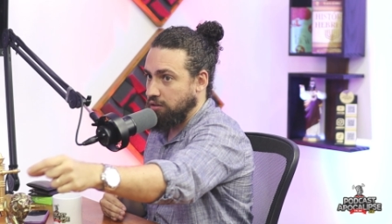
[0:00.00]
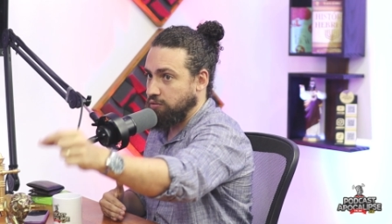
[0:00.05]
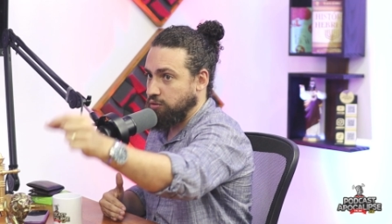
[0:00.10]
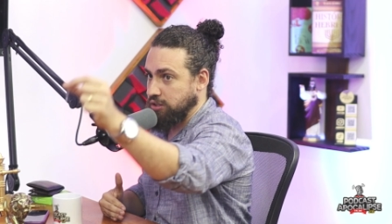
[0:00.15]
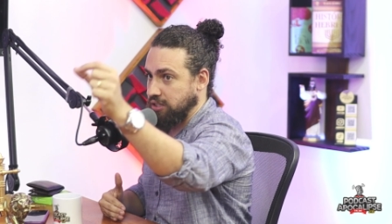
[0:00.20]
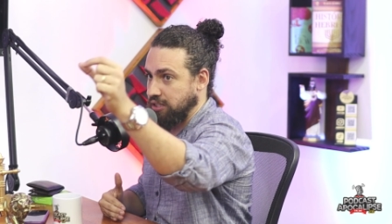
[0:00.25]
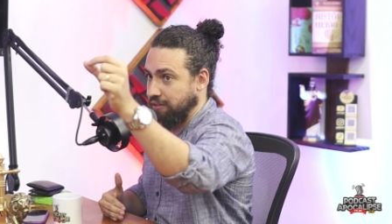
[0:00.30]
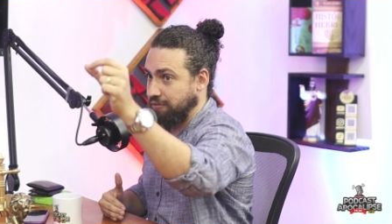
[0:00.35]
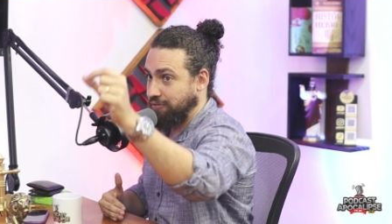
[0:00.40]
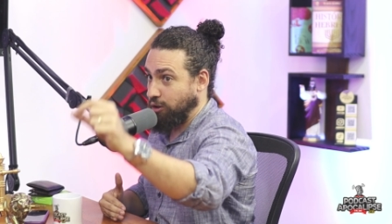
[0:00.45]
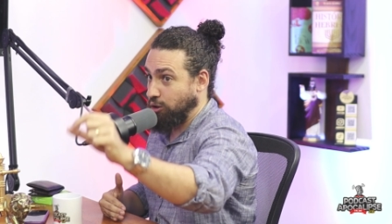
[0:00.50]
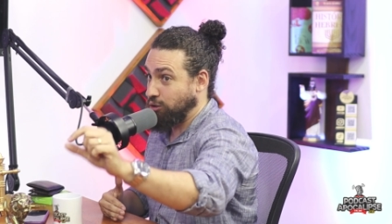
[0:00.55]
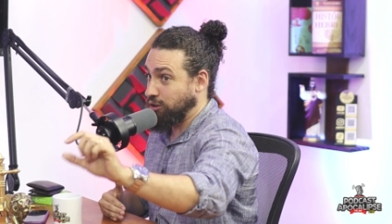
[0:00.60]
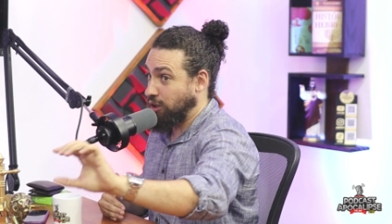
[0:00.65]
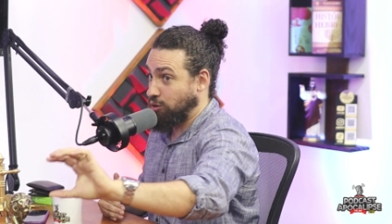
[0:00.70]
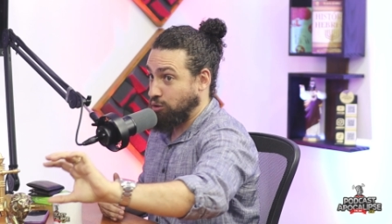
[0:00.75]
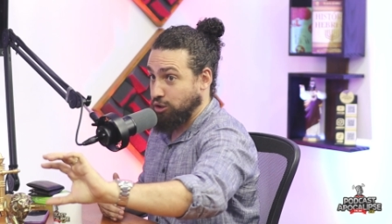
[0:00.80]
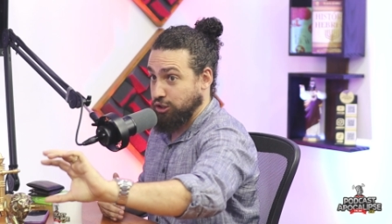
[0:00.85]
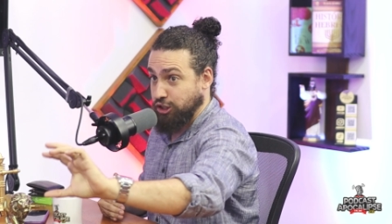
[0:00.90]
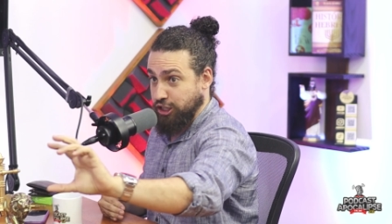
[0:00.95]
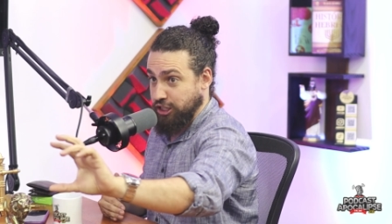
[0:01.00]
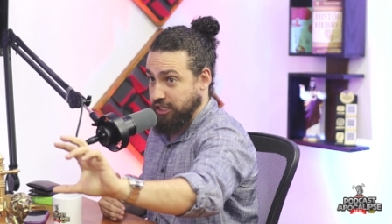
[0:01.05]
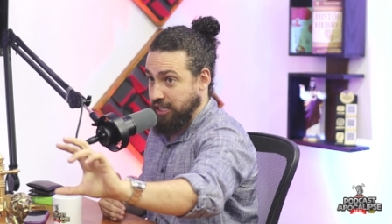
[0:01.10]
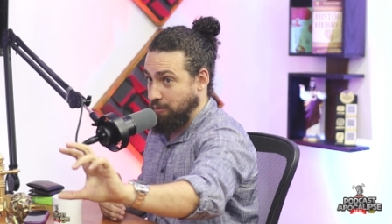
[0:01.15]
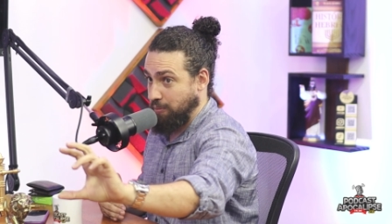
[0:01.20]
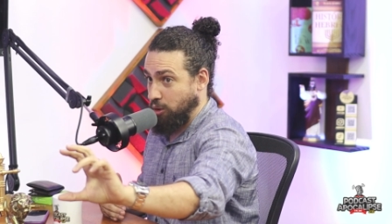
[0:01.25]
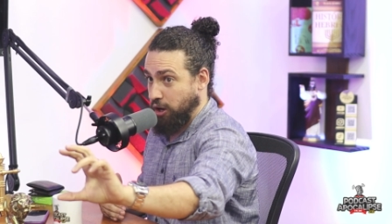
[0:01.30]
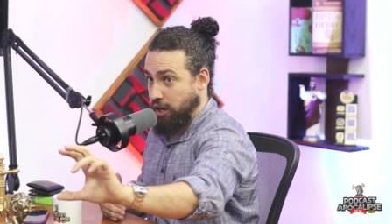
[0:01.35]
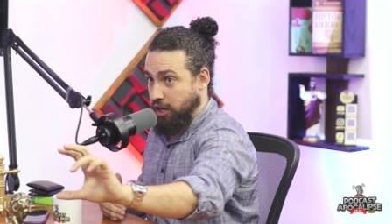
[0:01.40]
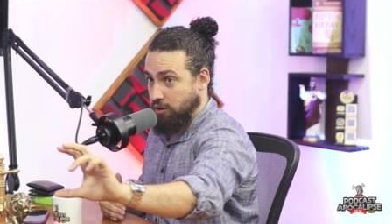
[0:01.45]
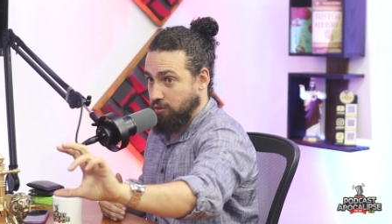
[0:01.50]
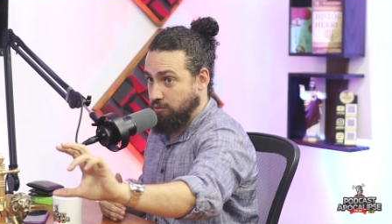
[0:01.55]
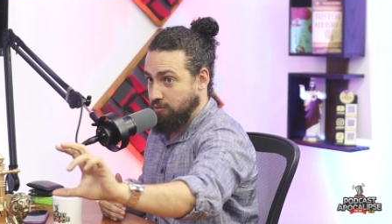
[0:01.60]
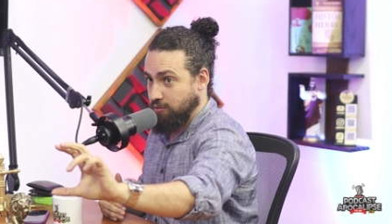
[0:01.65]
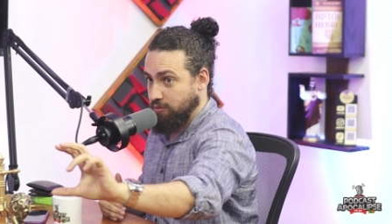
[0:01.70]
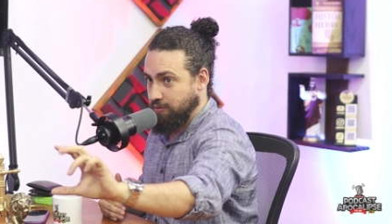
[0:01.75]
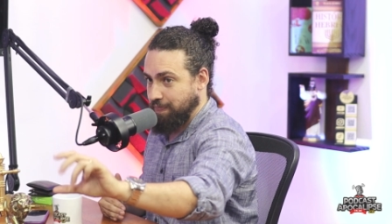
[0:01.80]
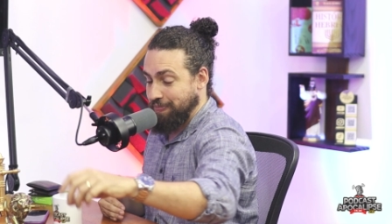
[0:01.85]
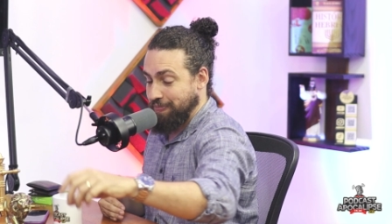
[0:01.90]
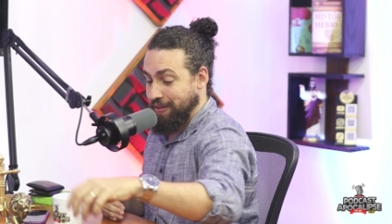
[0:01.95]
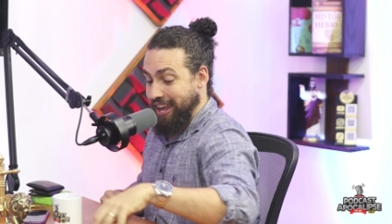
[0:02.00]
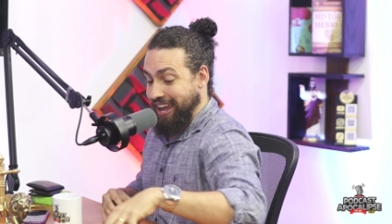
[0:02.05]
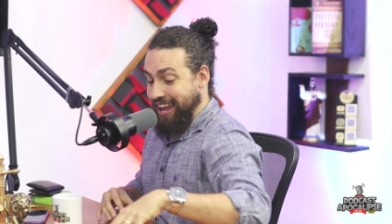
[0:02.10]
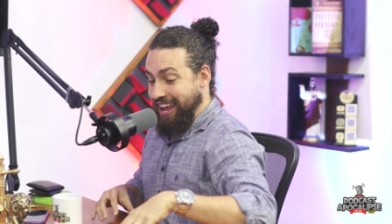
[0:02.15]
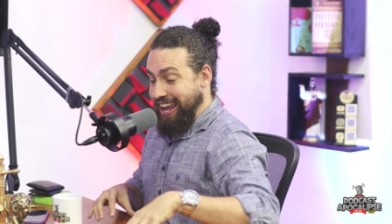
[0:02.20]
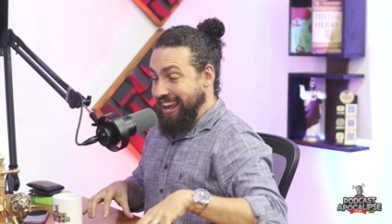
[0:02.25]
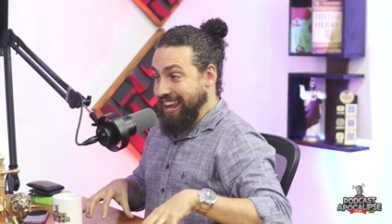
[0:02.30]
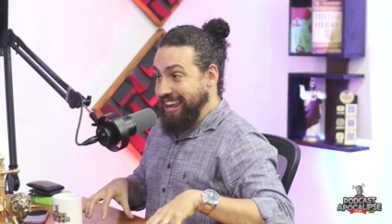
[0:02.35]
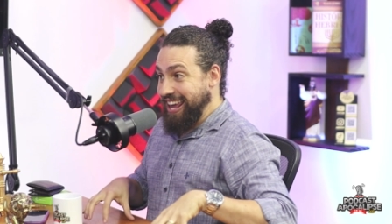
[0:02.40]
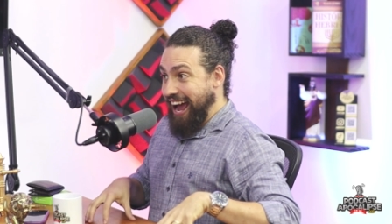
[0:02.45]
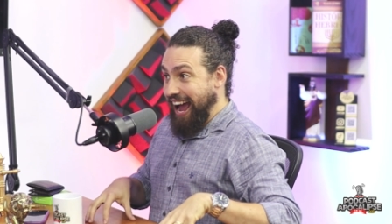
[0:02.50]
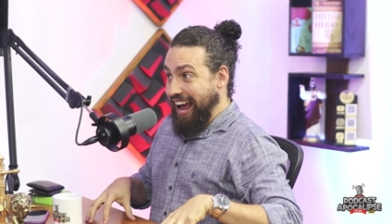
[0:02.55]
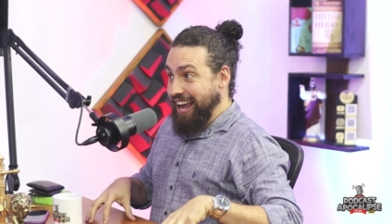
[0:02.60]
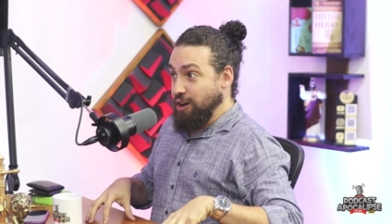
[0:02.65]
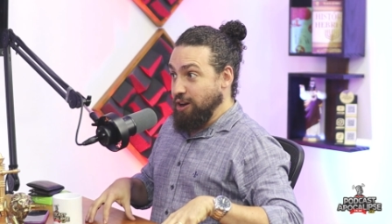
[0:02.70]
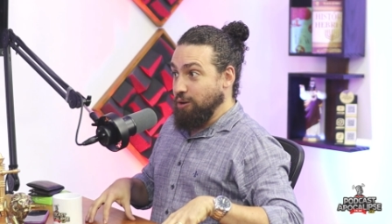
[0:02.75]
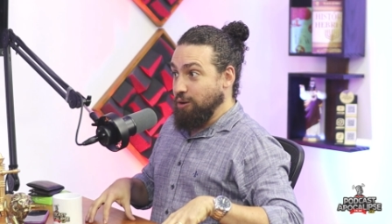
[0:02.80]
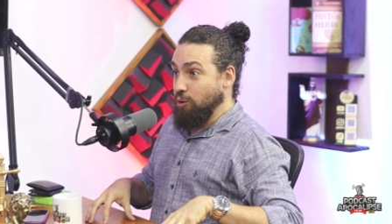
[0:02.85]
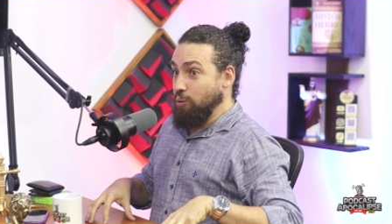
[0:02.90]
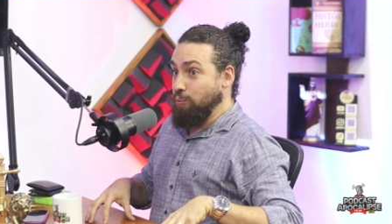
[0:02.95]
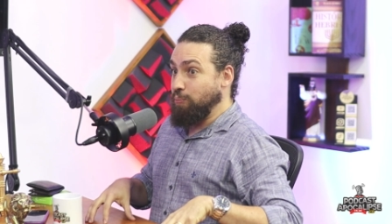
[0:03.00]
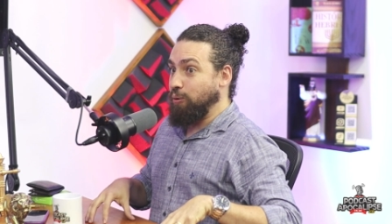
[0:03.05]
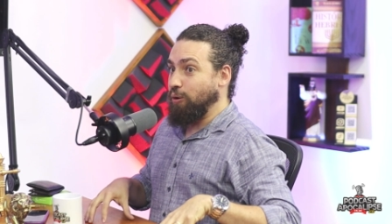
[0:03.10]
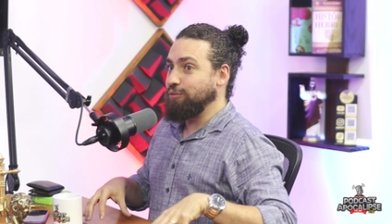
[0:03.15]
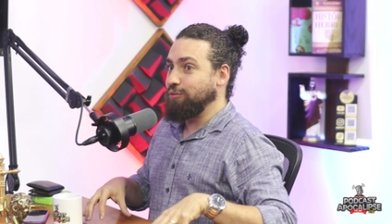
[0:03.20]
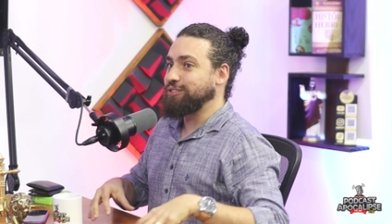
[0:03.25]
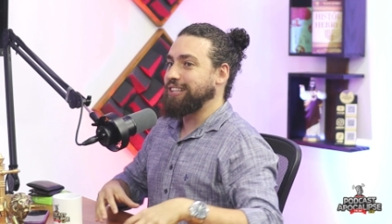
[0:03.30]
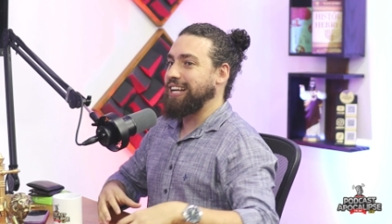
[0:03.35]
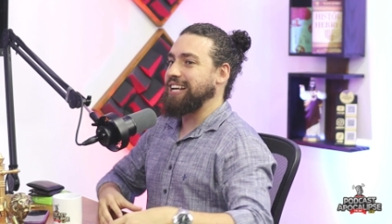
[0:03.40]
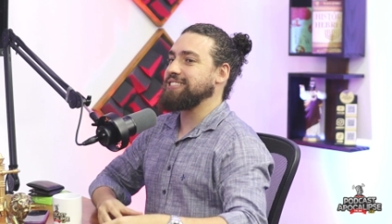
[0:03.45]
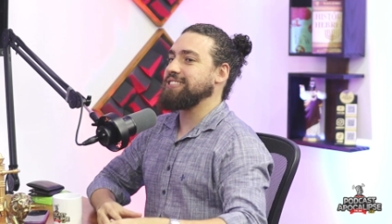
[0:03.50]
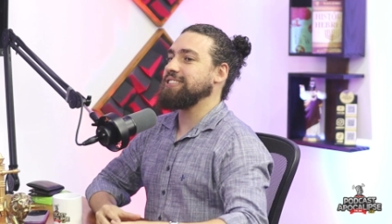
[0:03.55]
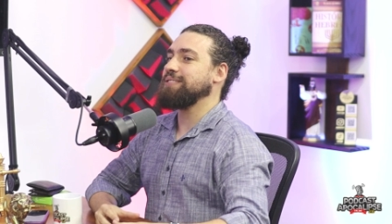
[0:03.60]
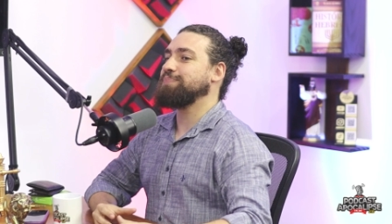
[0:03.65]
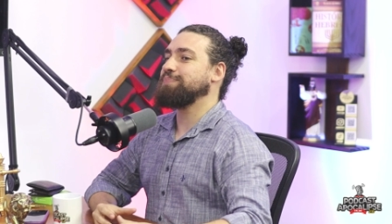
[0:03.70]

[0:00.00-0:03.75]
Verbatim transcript: Você falou, tem coisas que já morreram. E aí o povo tá assim.